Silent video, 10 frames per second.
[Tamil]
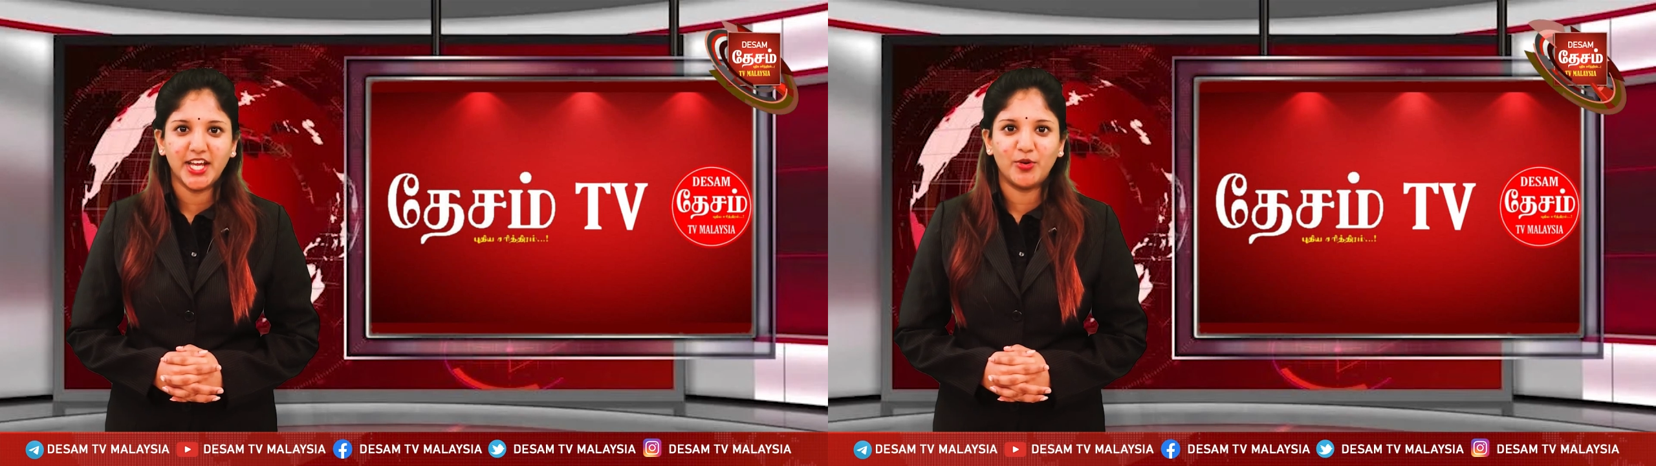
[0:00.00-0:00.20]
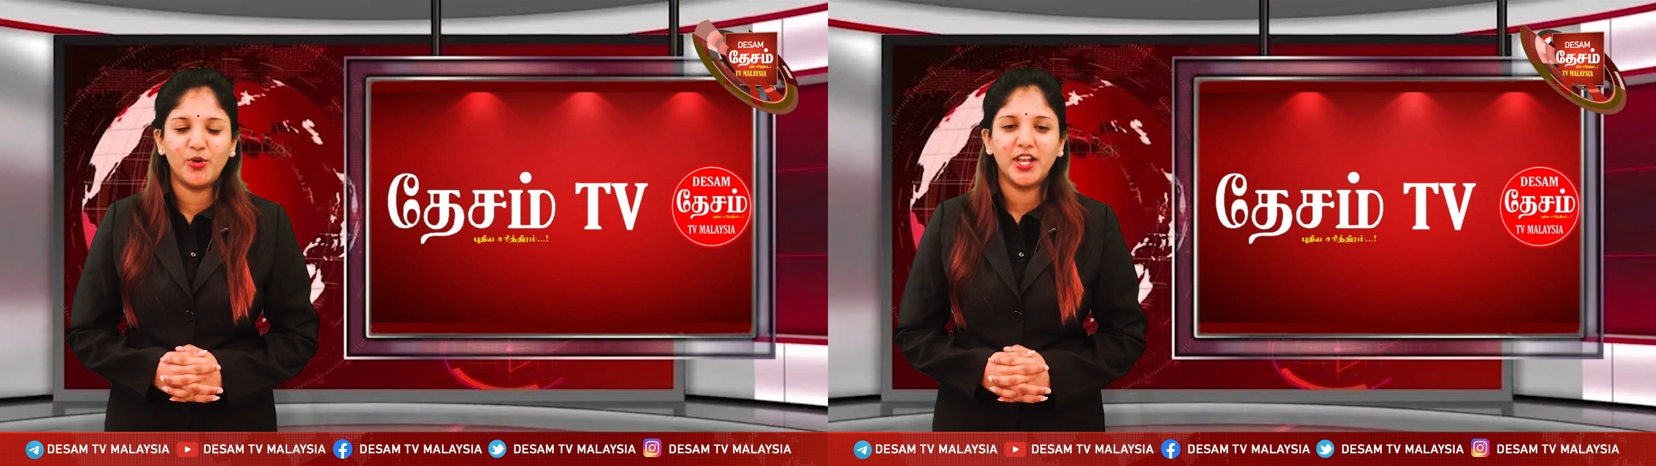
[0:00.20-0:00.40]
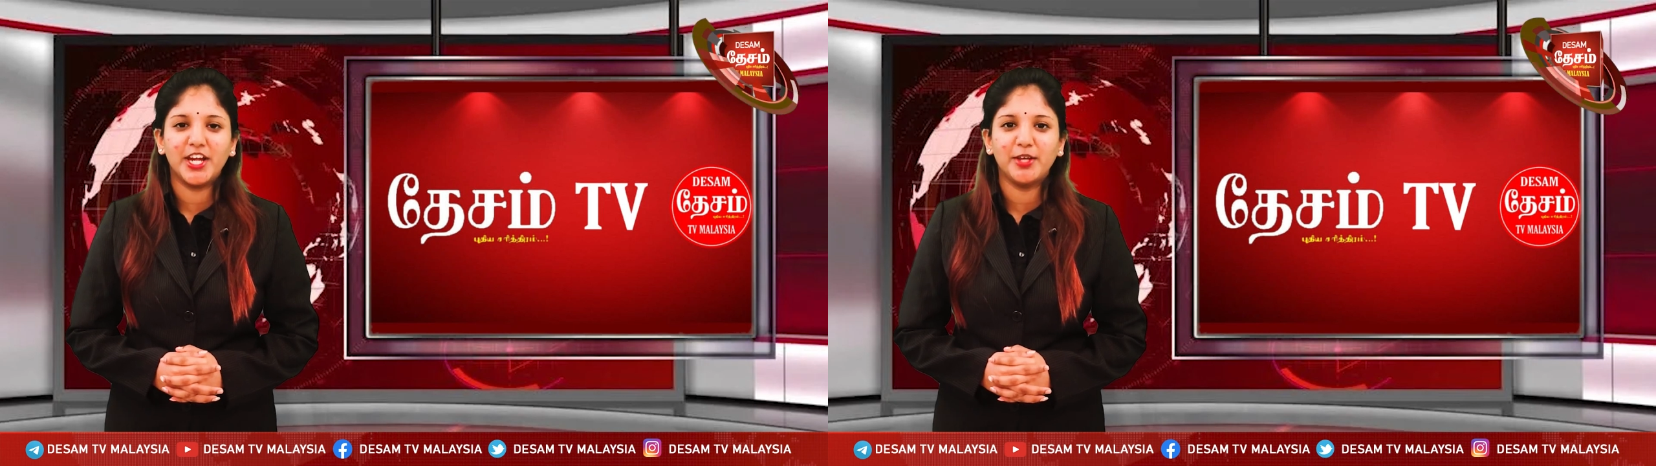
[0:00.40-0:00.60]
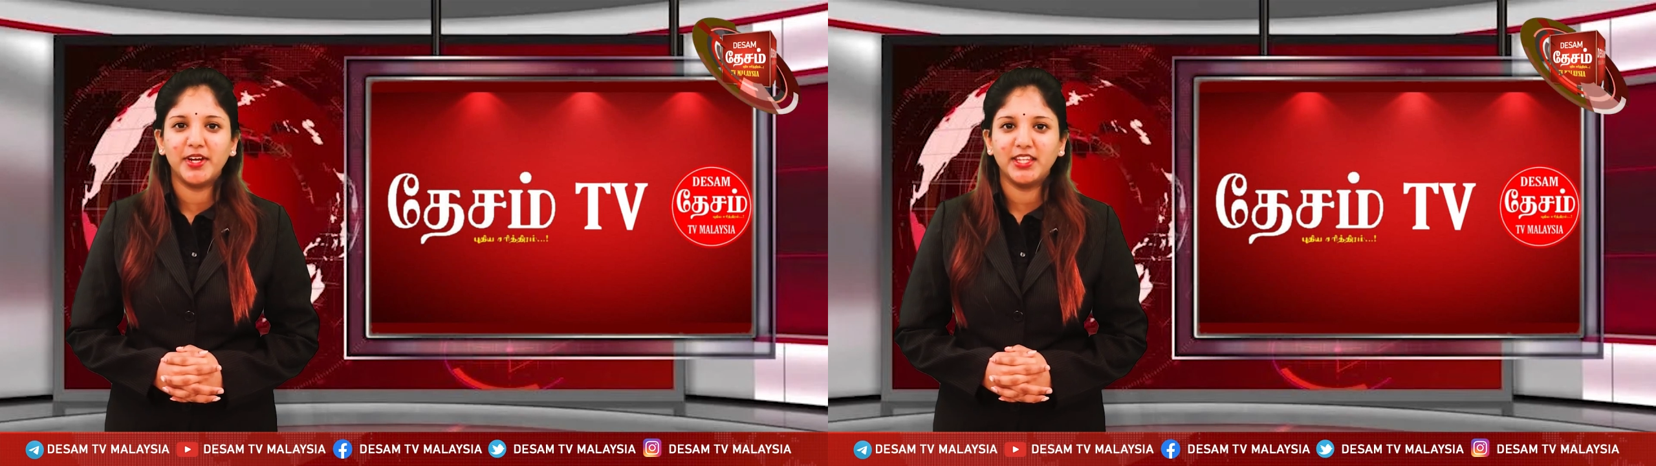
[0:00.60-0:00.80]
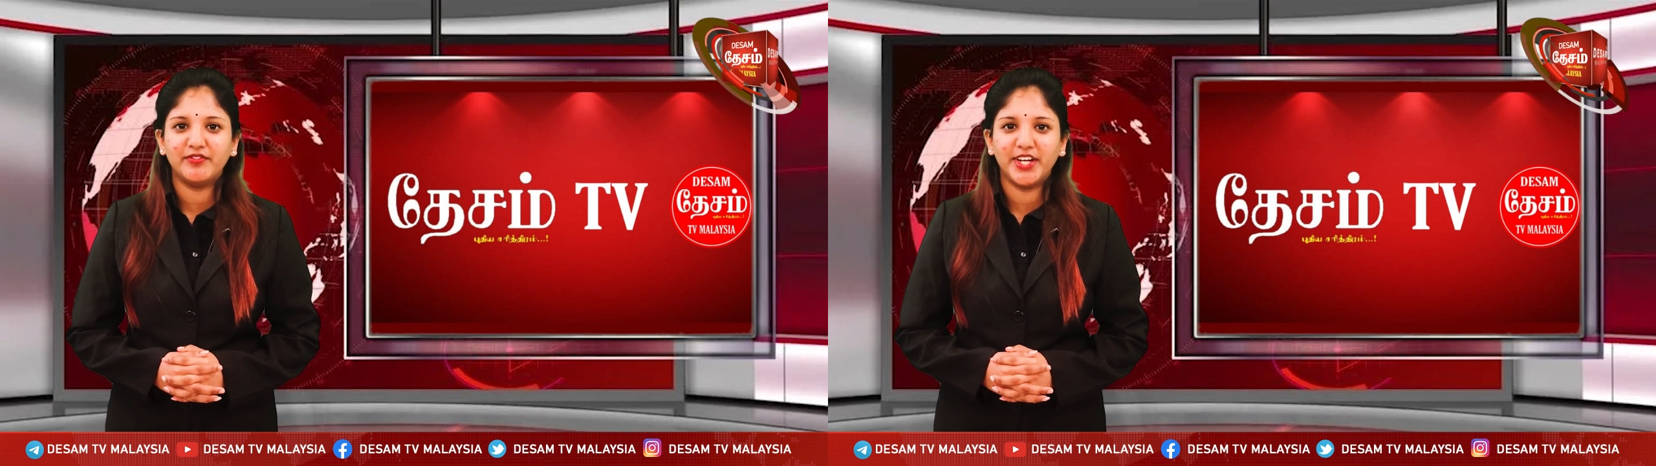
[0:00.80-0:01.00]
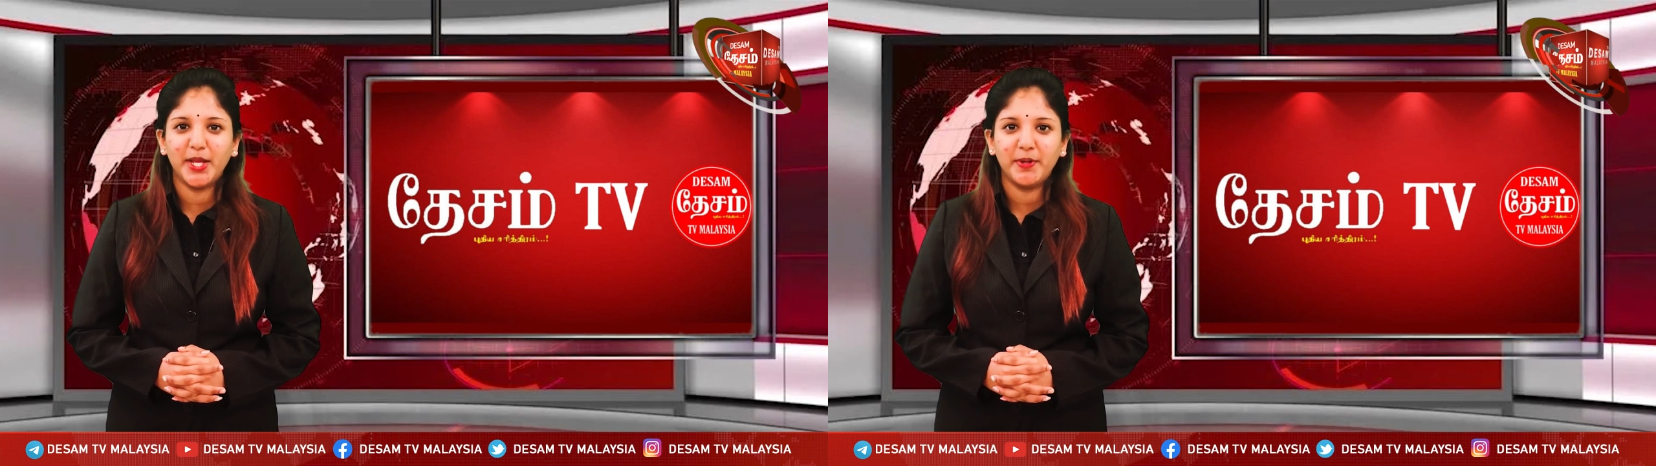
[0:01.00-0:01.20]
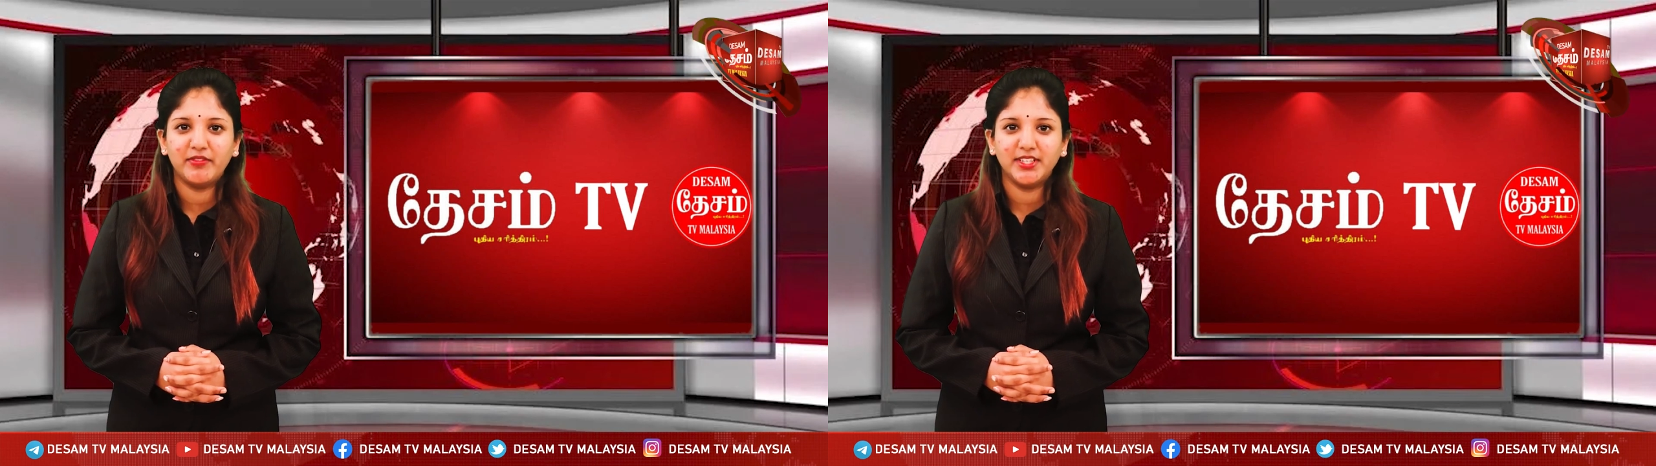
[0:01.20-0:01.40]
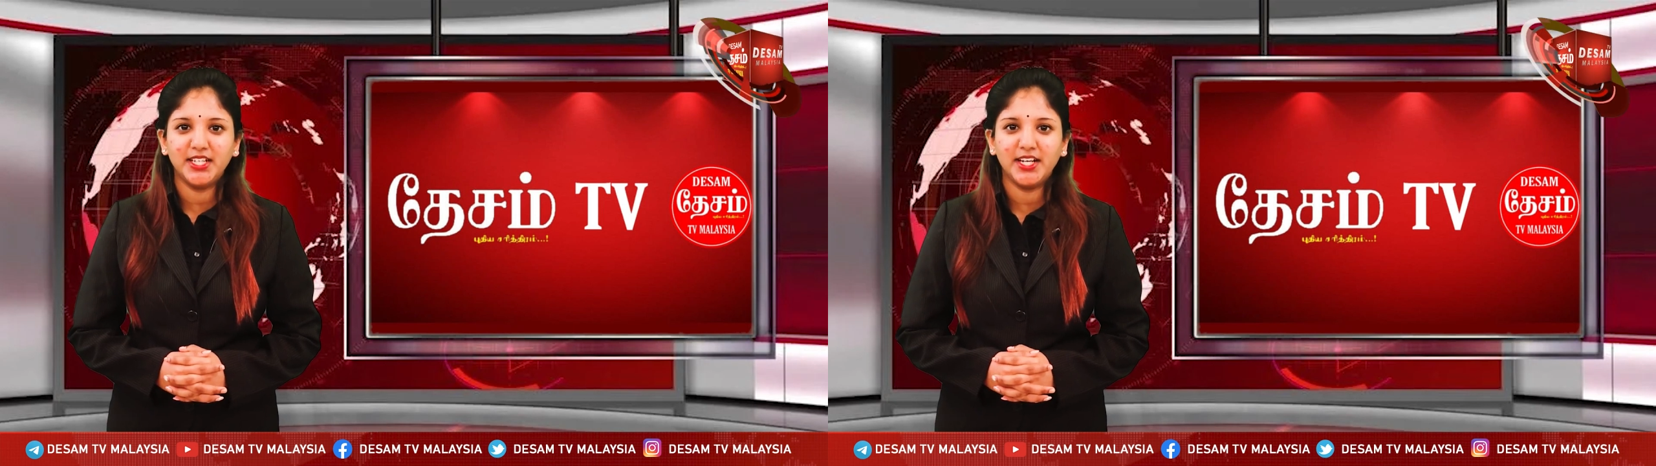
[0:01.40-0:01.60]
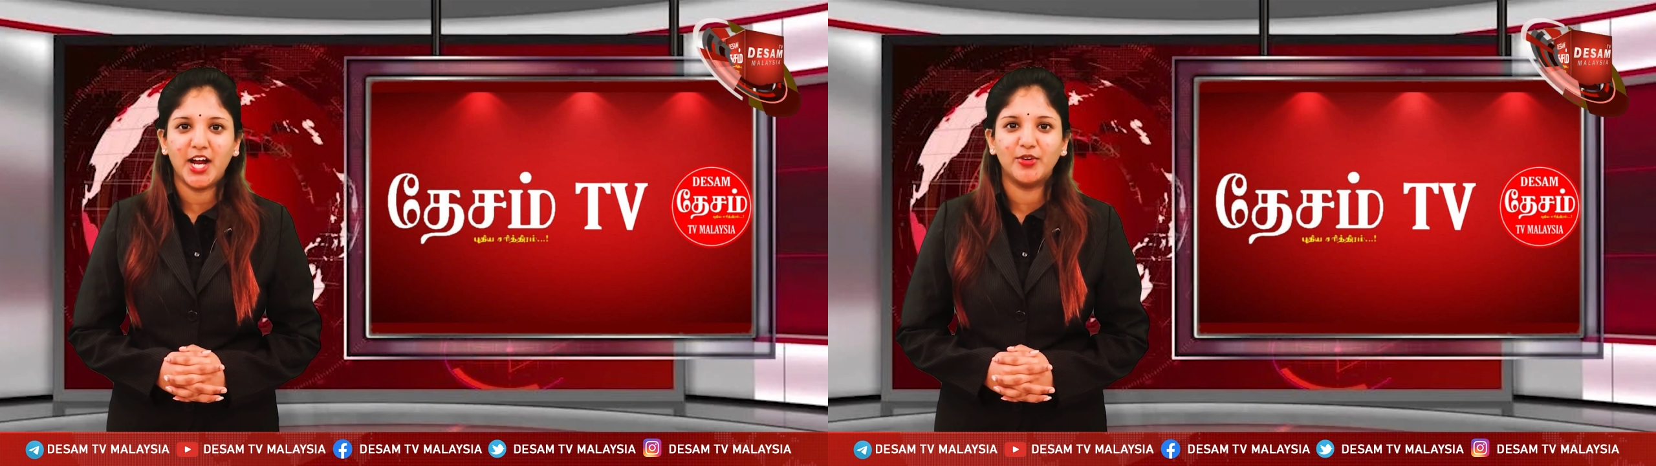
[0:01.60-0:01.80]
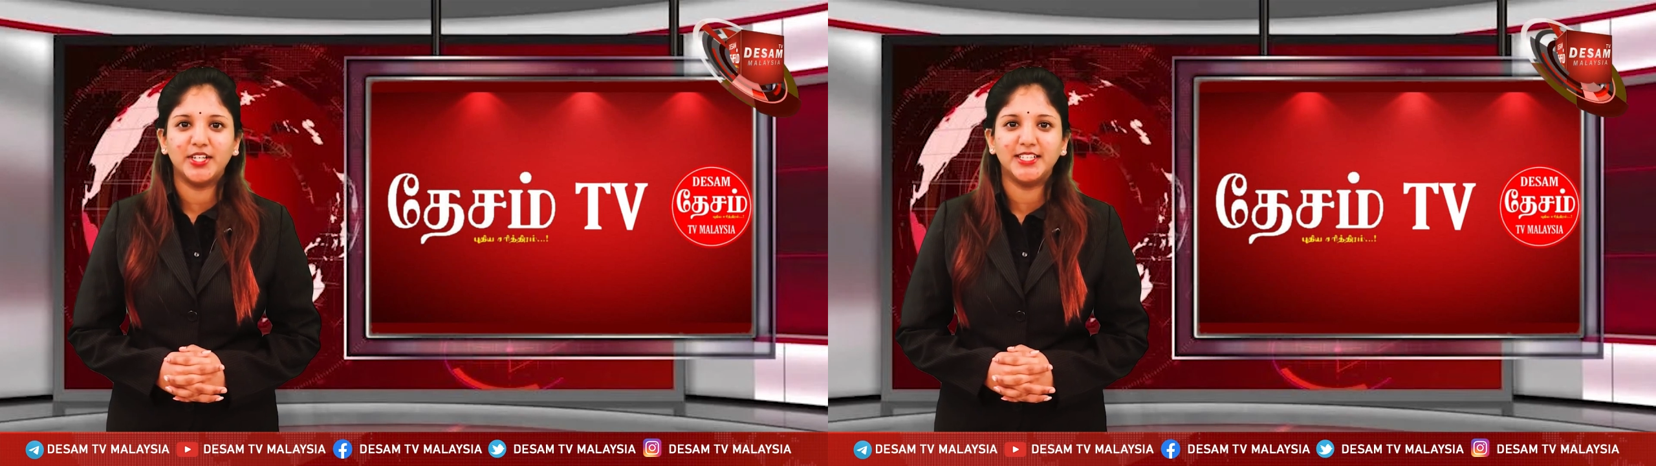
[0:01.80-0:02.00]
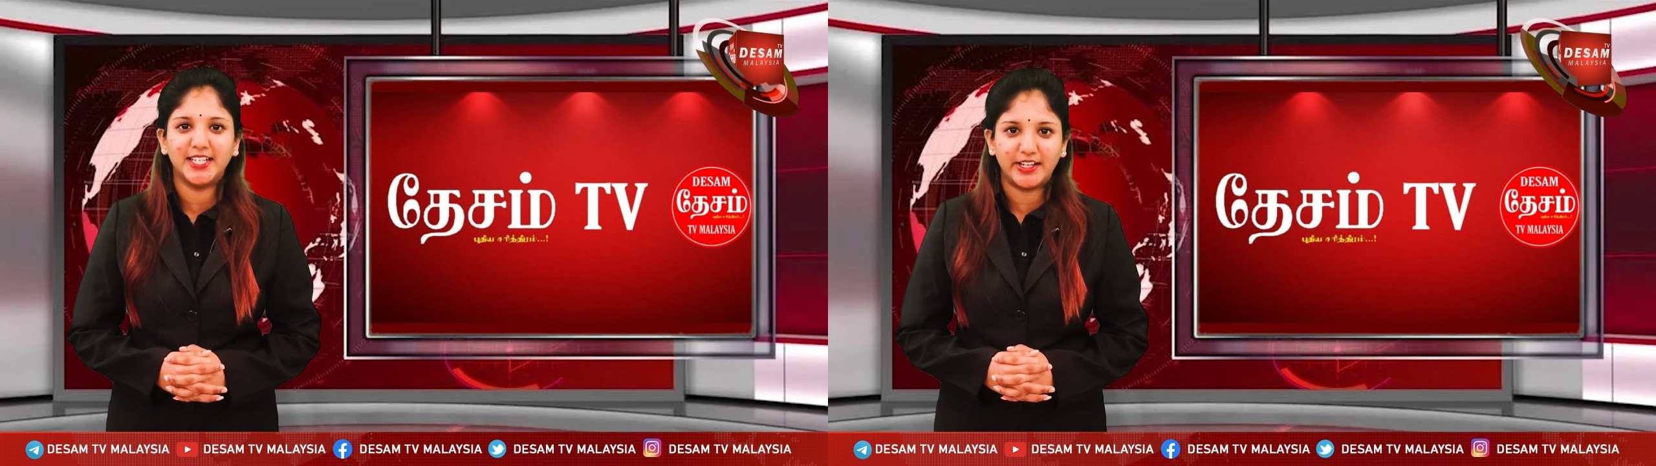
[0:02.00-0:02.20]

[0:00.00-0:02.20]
உங்களிடமிருந்து விடைபெறுவது நான் உங்கள்